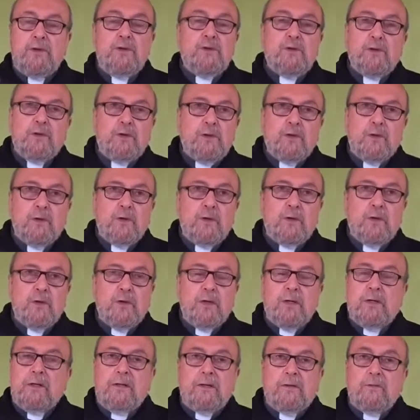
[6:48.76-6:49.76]
Nous, nous
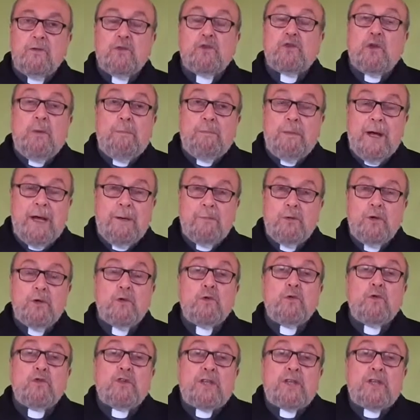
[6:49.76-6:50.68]
ne sommes pas amour,